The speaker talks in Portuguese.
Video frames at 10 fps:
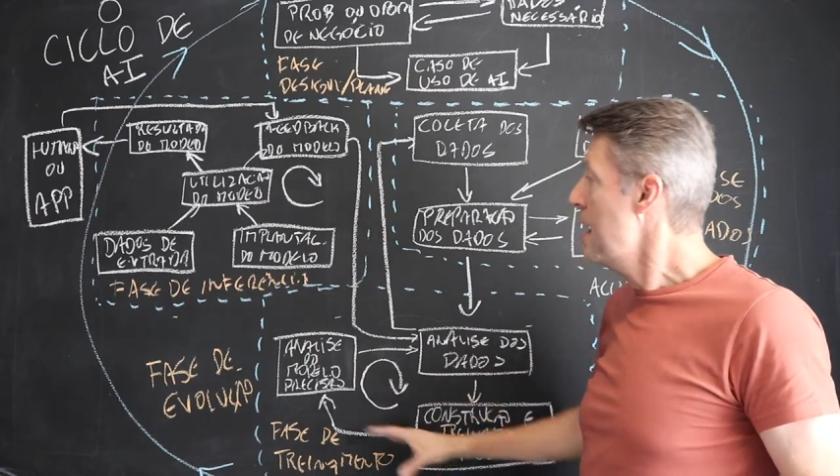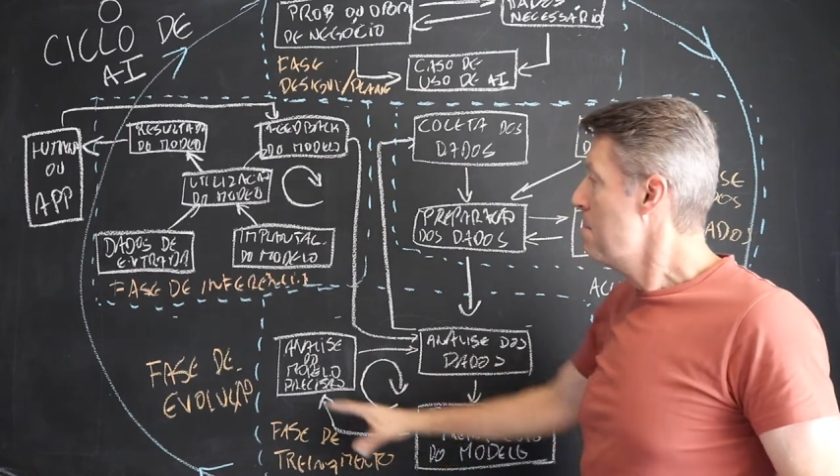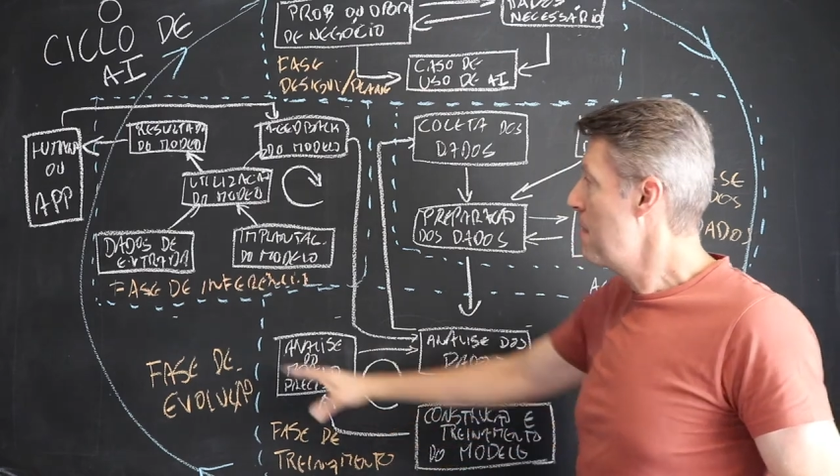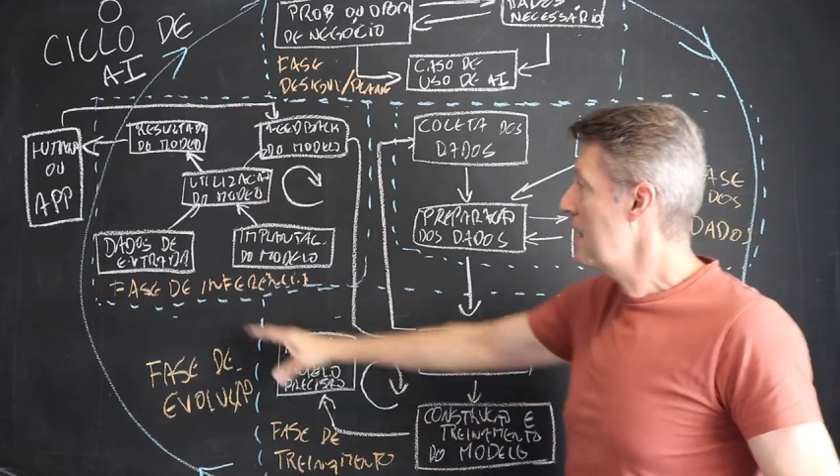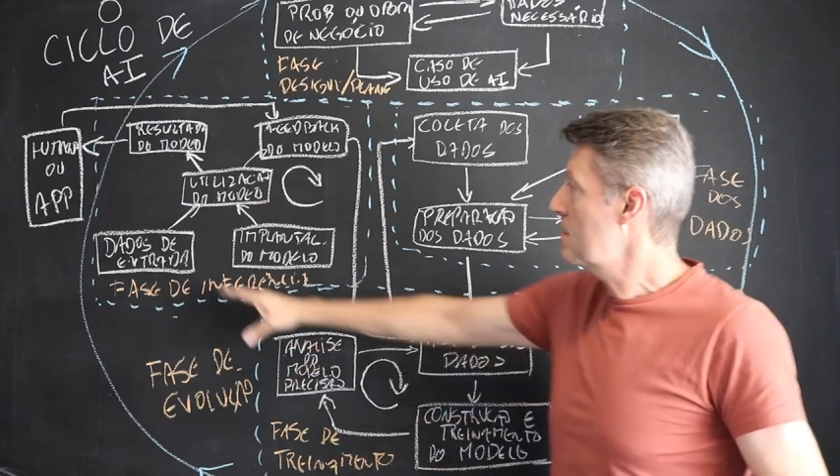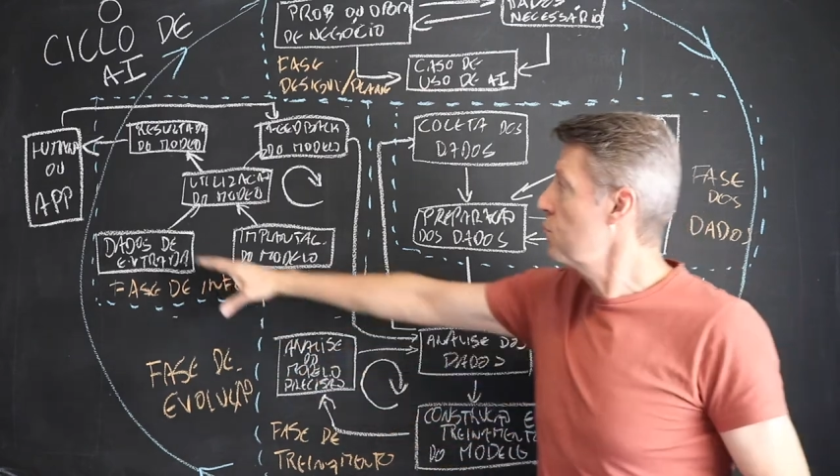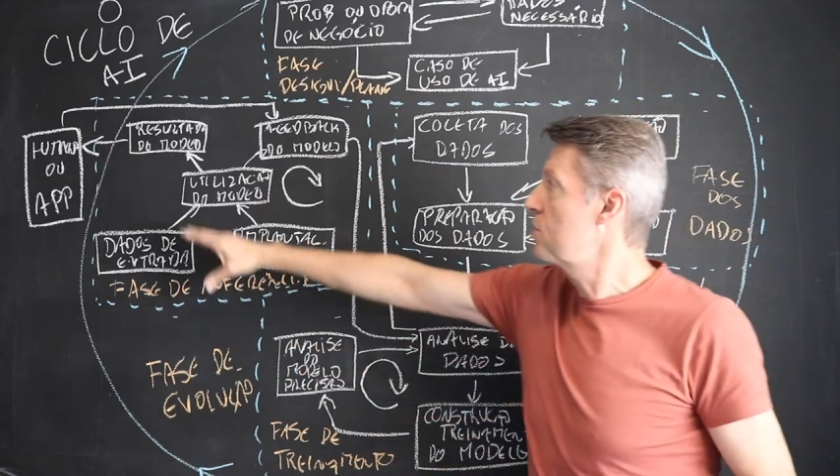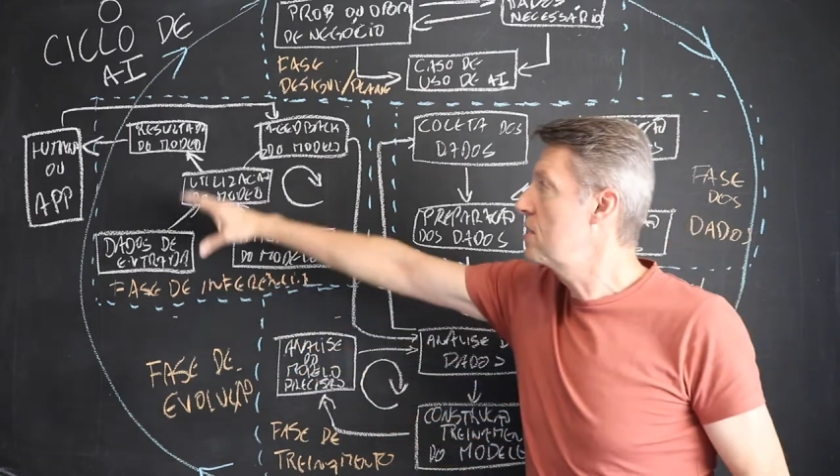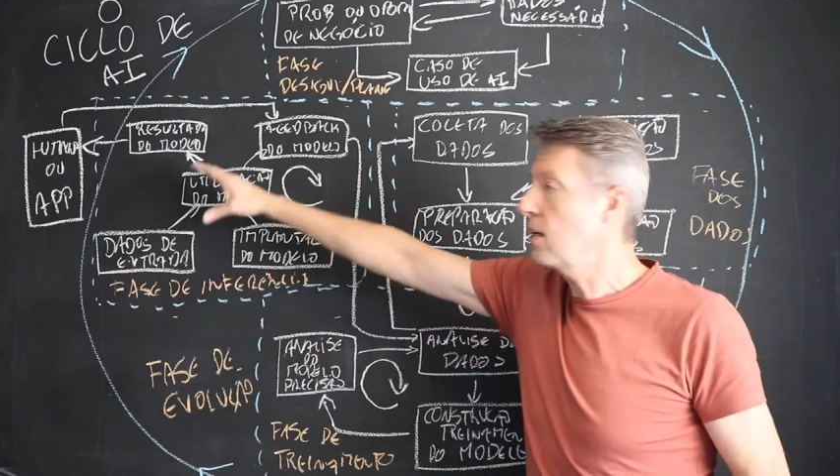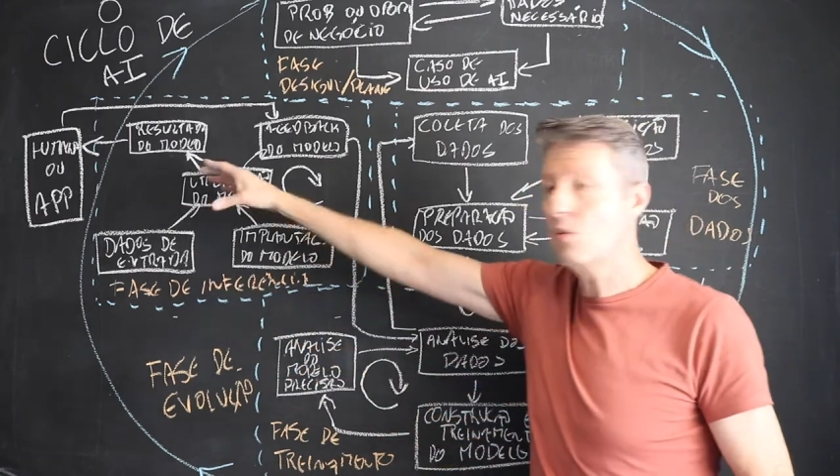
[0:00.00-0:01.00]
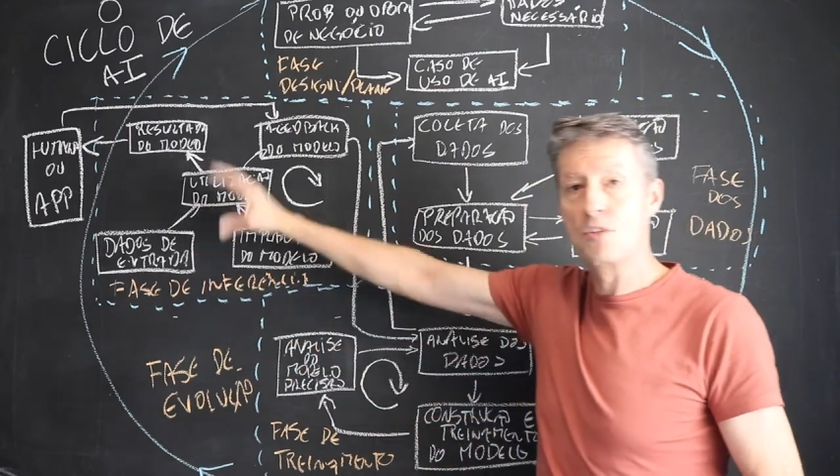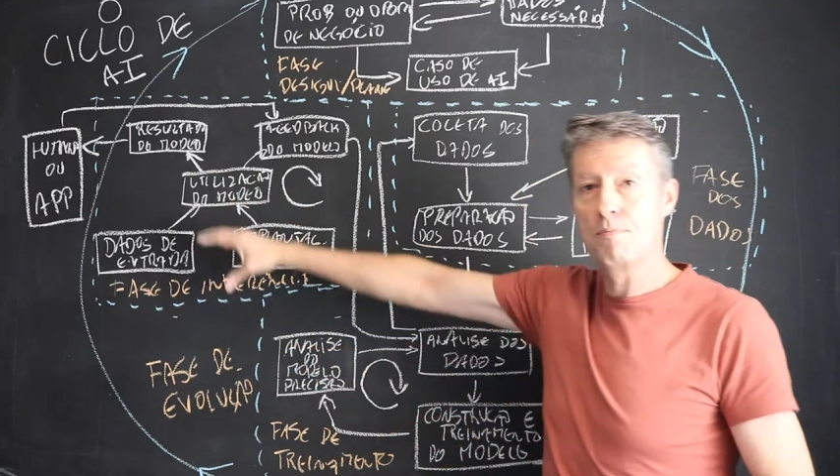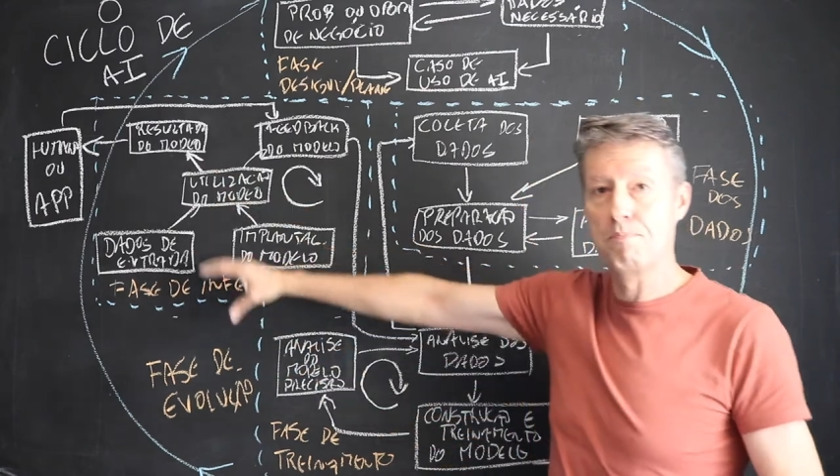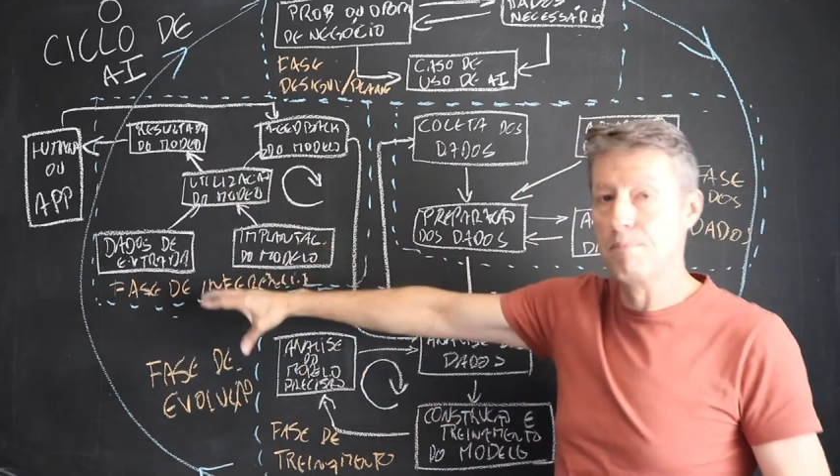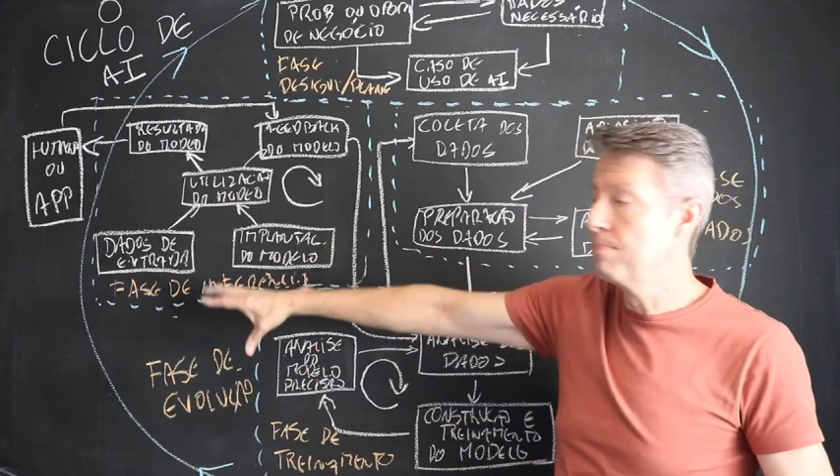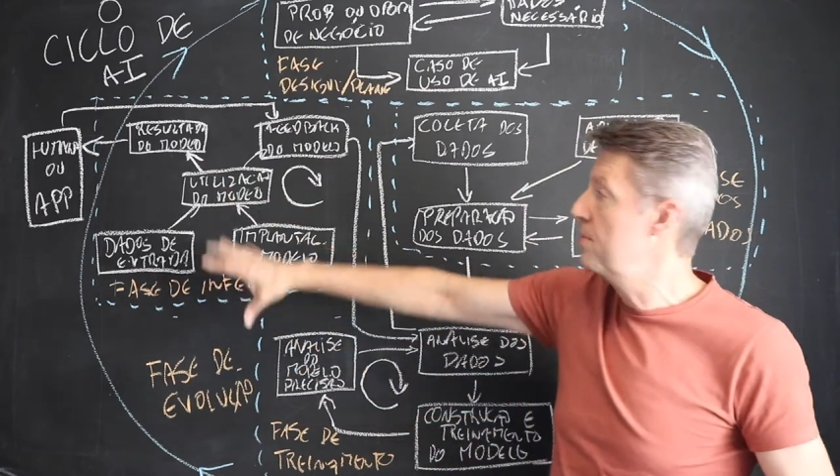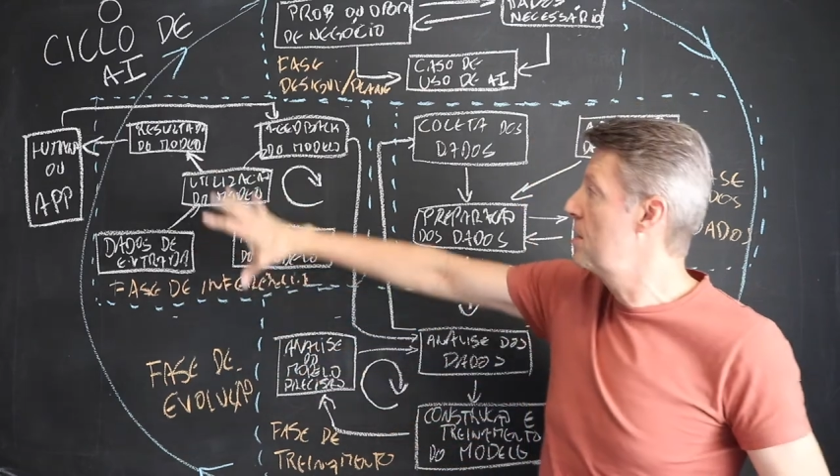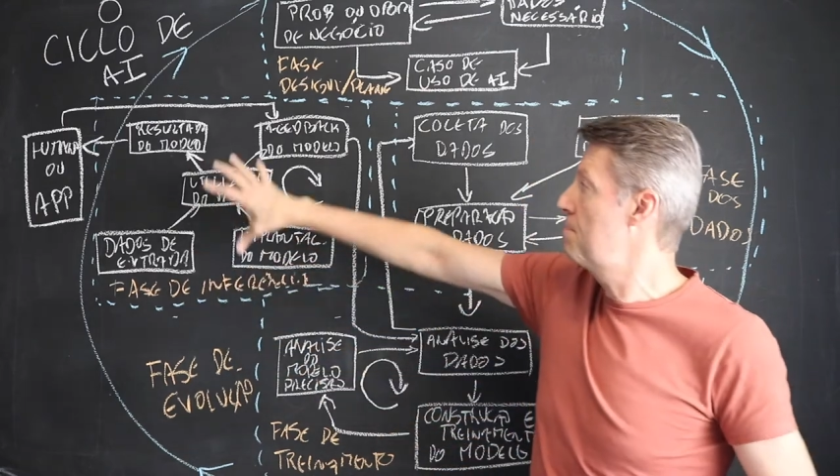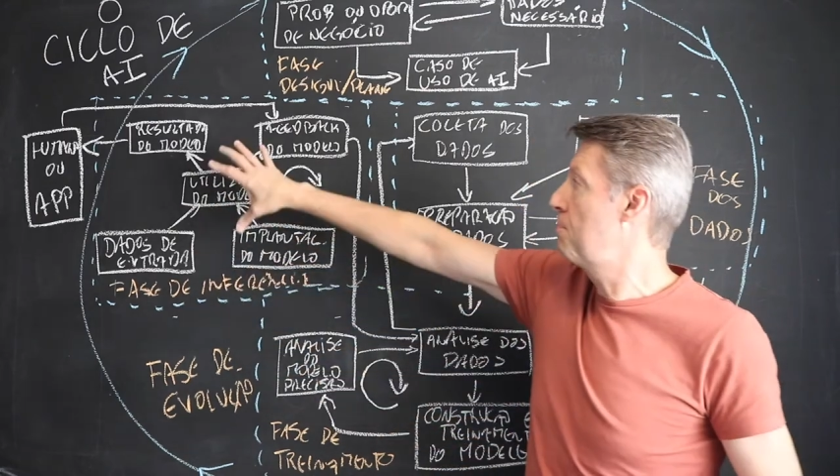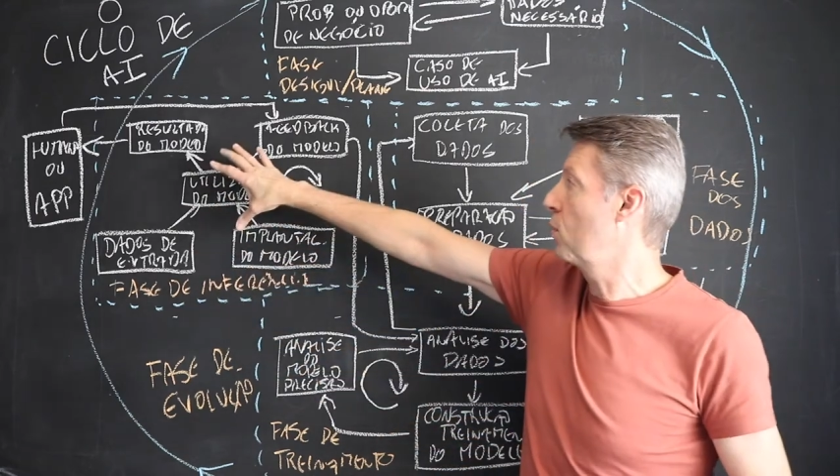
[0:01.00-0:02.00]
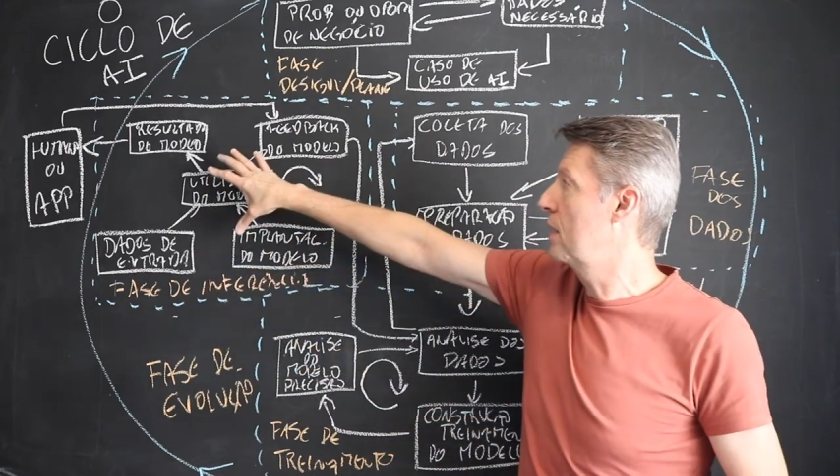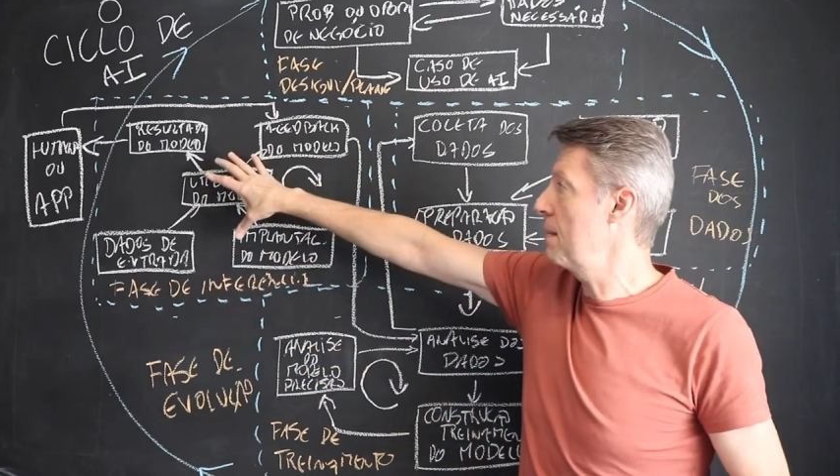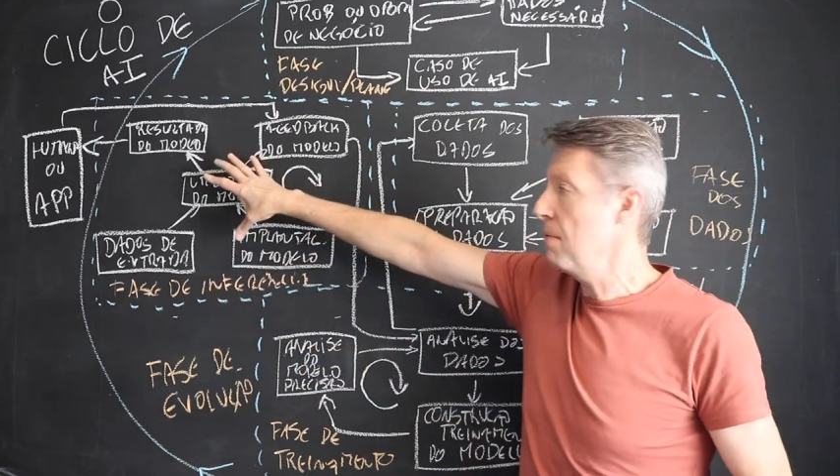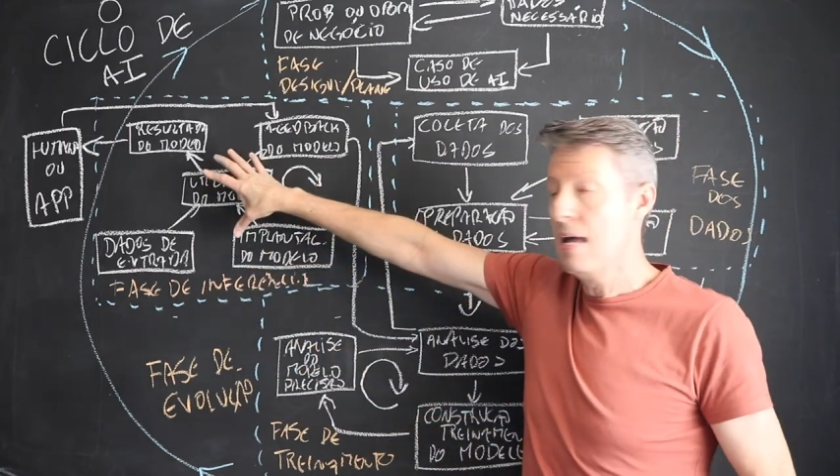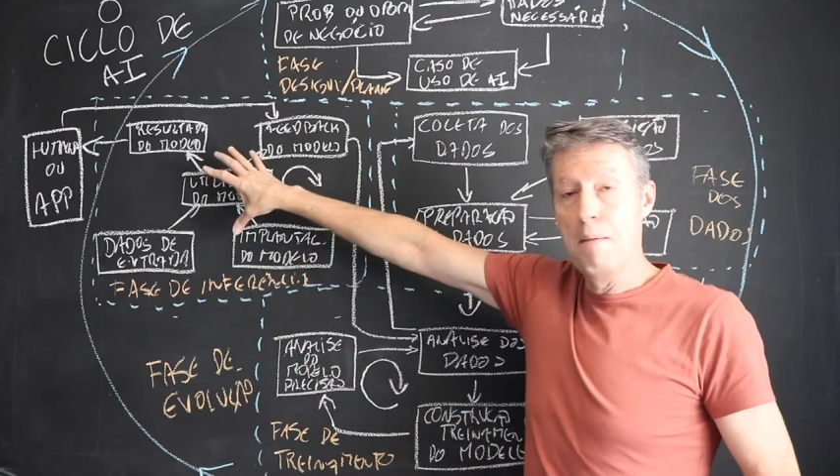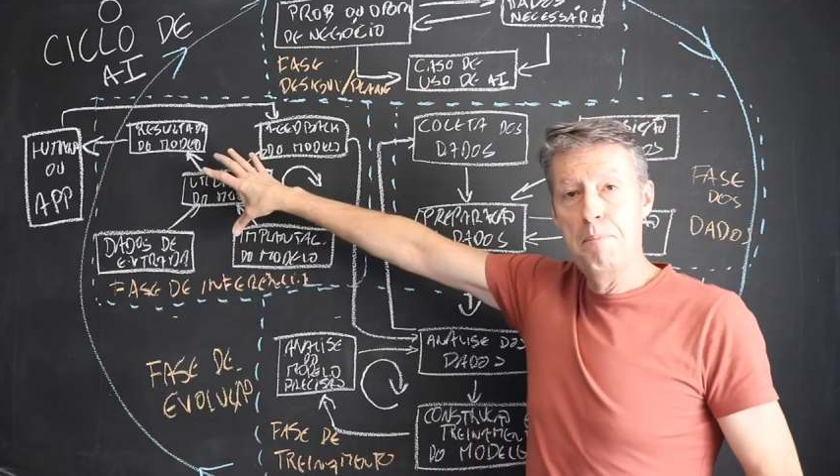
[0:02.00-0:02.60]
mas o ciclo de, de poder